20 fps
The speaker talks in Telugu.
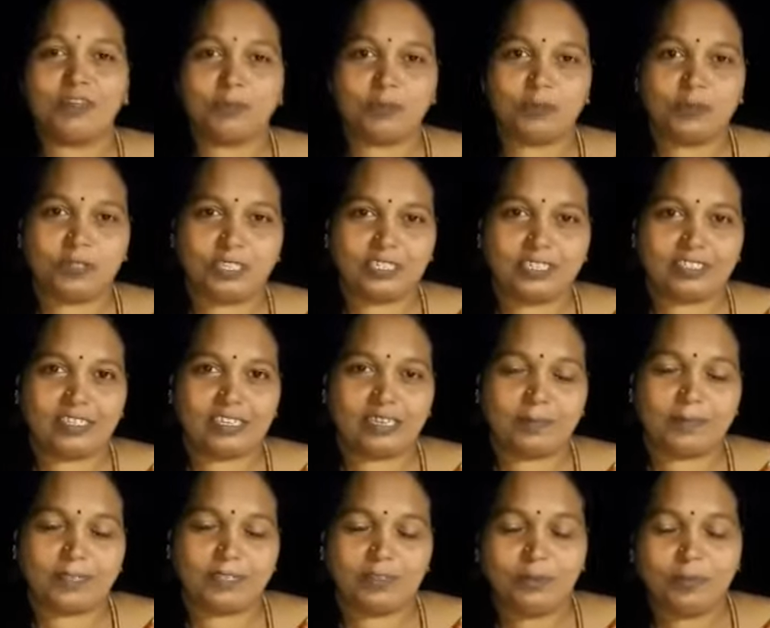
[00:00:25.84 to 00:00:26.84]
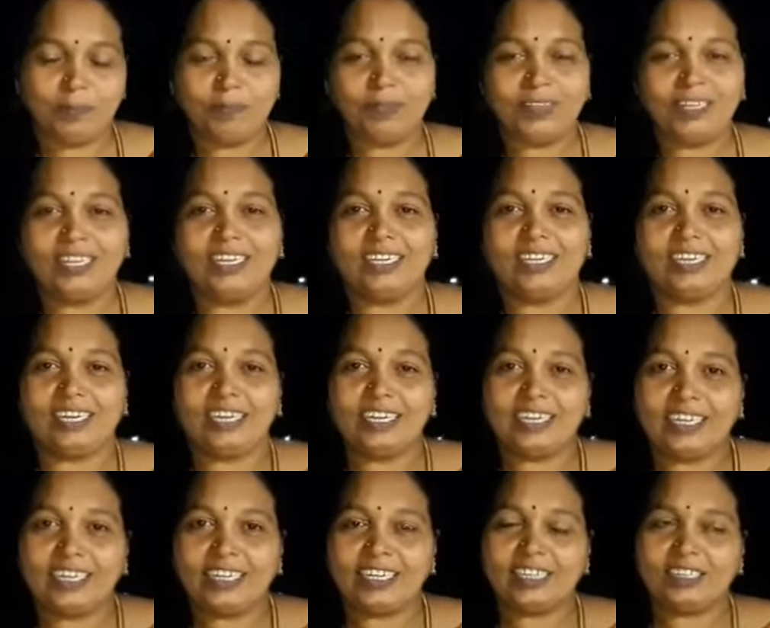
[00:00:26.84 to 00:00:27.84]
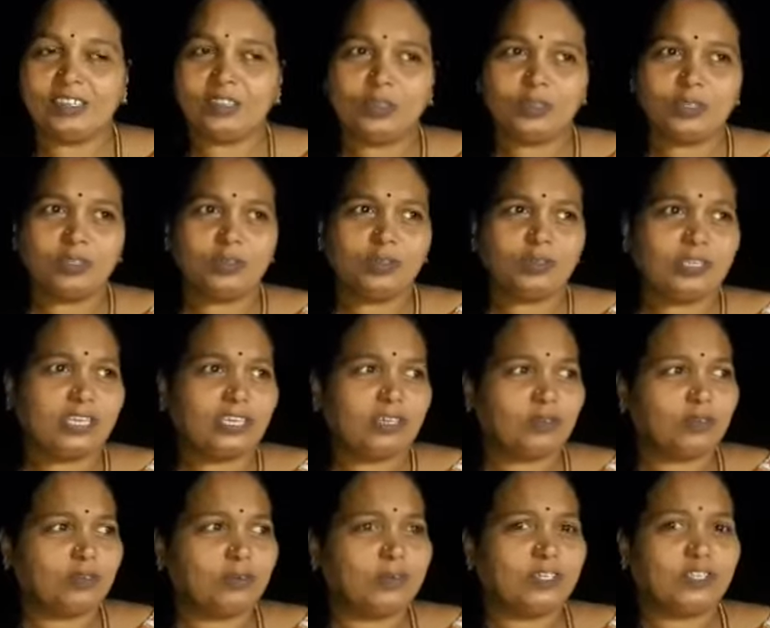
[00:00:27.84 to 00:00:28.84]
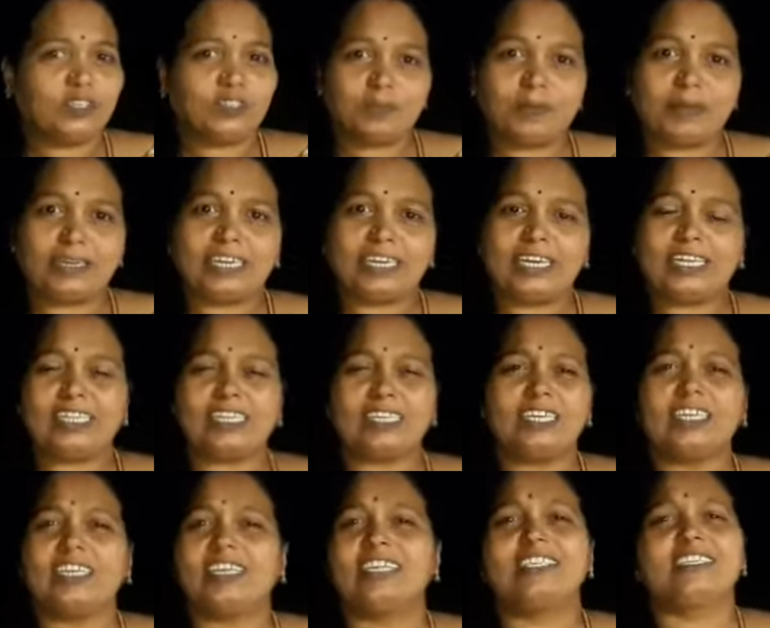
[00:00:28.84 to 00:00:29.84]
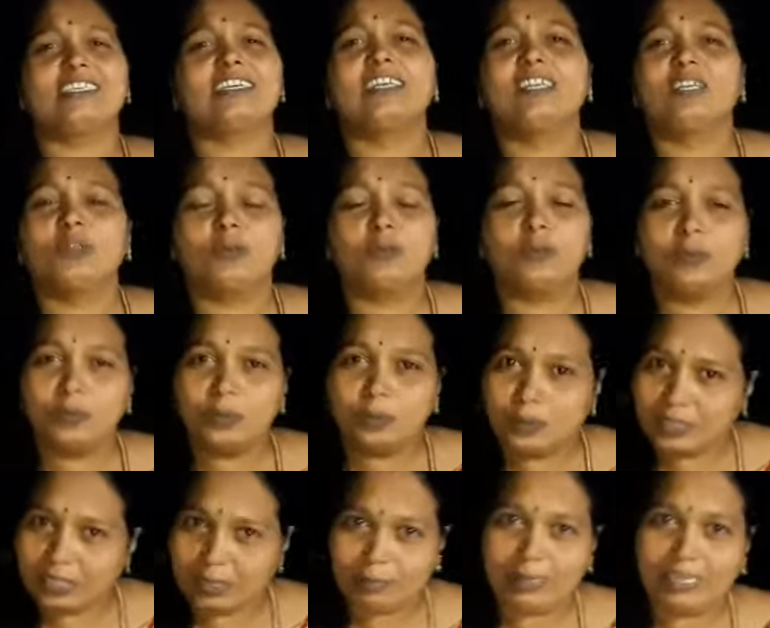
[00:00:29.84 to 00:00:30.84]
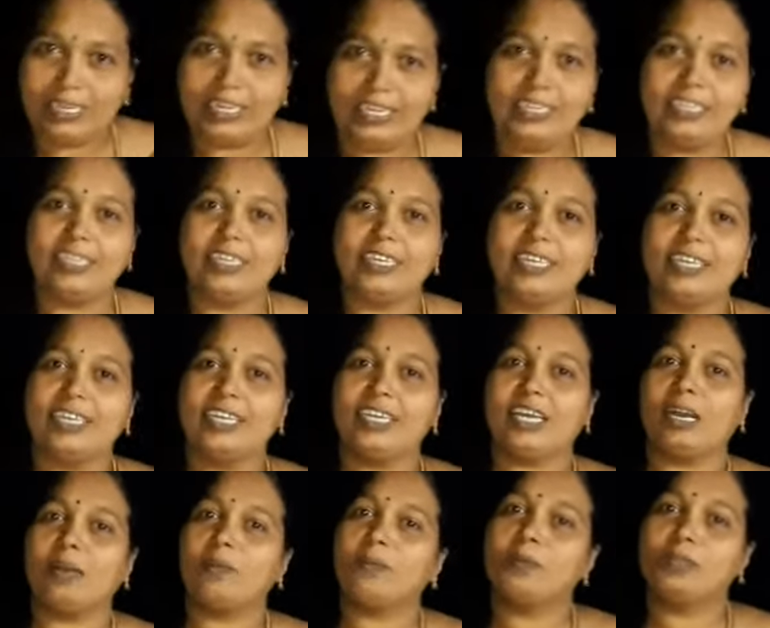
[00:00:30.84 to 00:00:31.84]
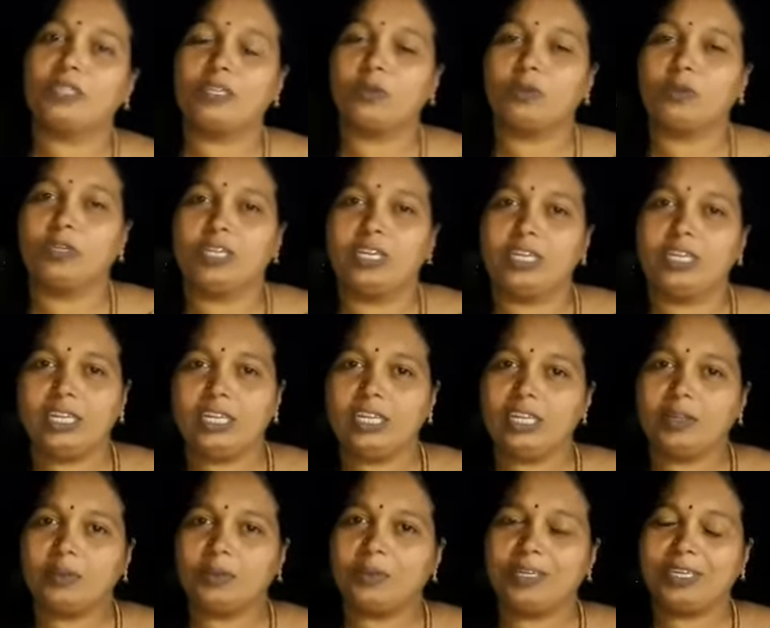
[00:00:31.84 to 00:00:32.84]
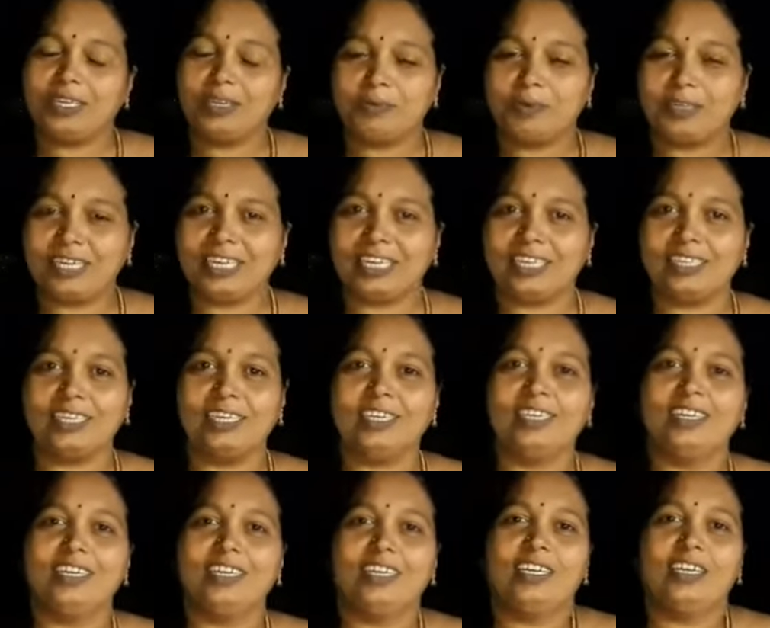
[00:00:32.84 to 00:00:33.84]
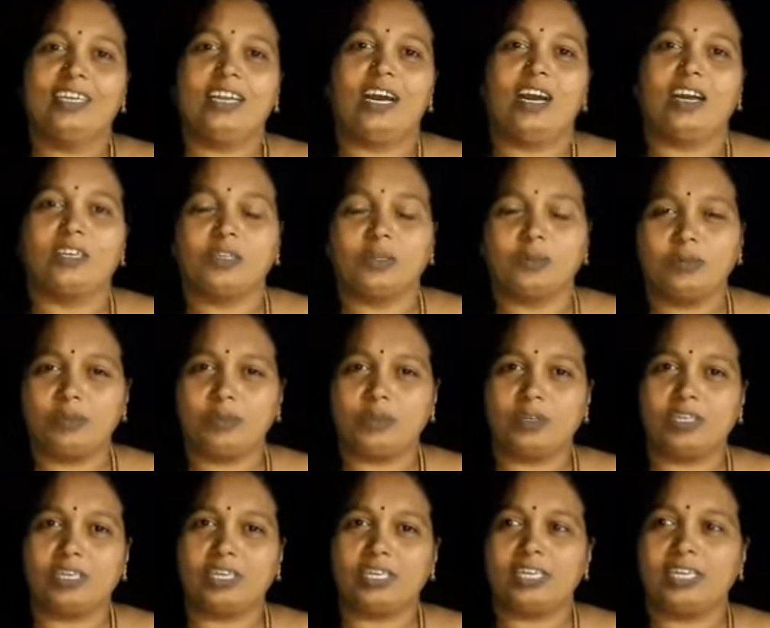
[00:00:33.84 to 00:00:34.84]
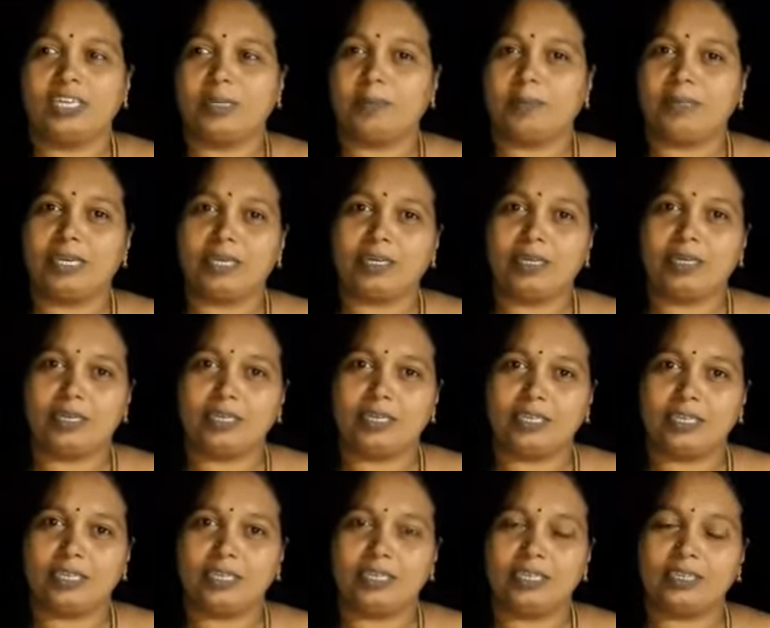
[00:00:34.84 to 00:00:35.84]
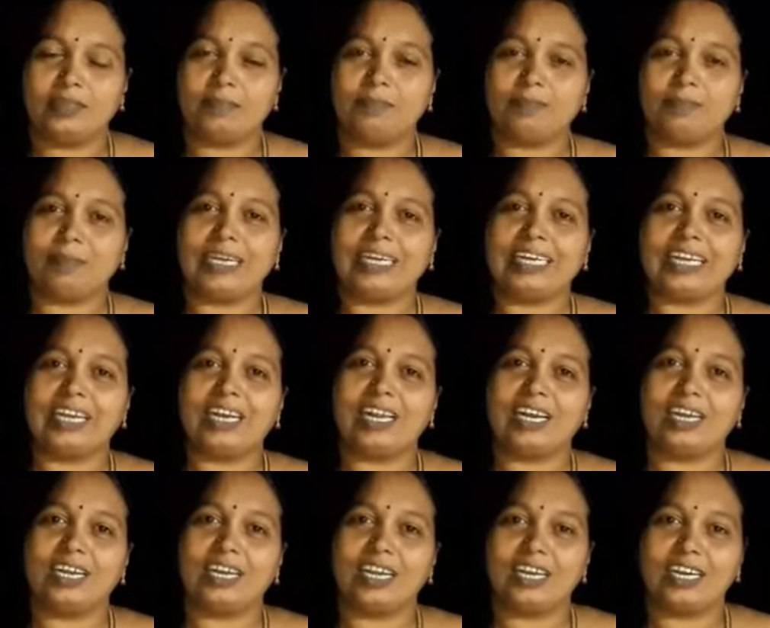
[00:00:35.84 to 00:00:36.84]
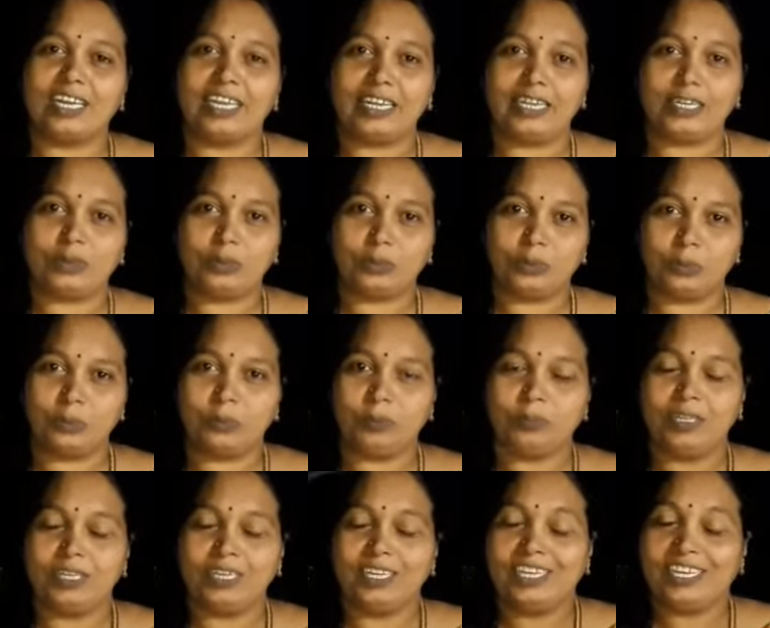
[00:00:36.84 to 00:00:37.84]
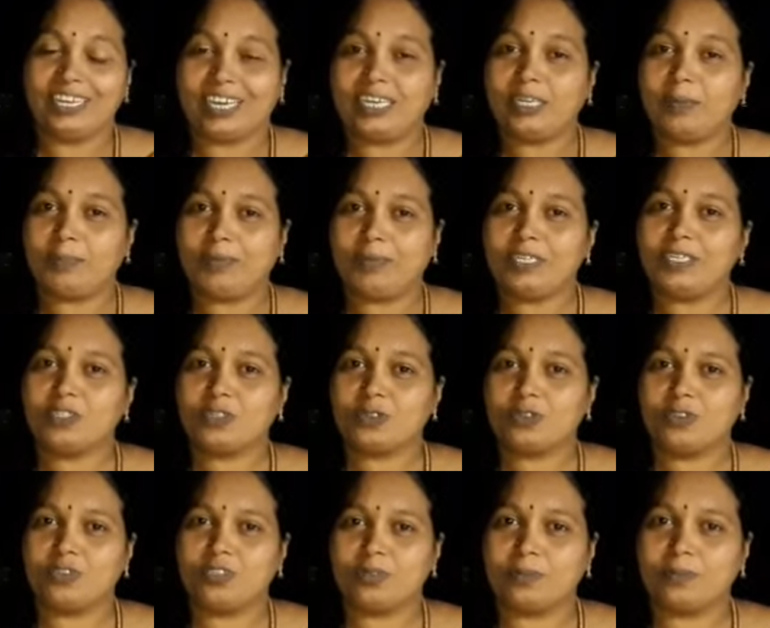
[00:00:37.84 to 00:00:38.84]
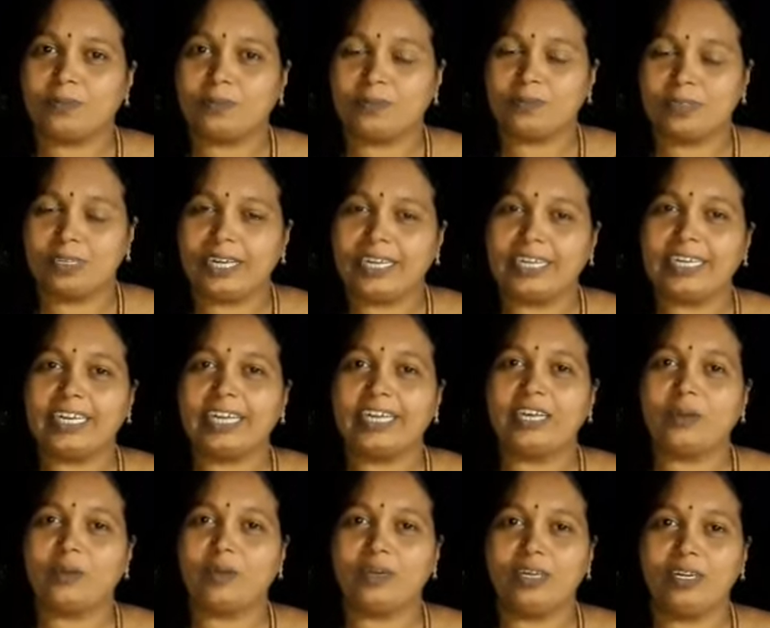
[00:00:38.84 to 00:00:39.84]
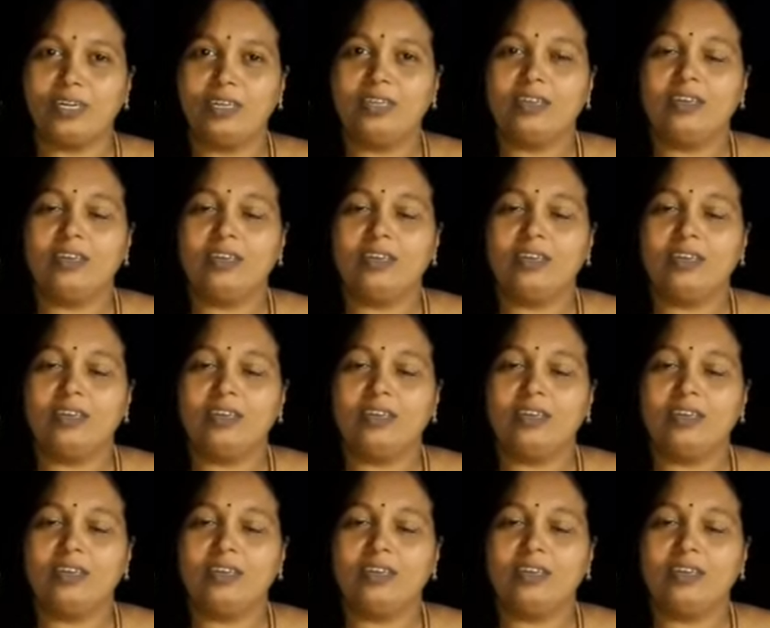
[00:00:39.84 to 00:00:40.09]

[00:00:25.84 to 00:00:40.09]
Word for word: వీడియో పోస్ట్ చేస్తున్నాను మీకు ఏంటంటే ఎందుకు నేను వీడియోస్ పెట్టట్లేదంటే రీజన్ అంటూ ఏమీ లేదండి కాకపోతే కొన్ని కొన్ని ఉంటాయి కదా లాక్డౌన్ ఒకటి ఏమన్నా బయటకు వెళ్ళాలన్నా లేదు కానీ ఇప్పటి నుంచి కొంచెం లేట్కైనా కూడా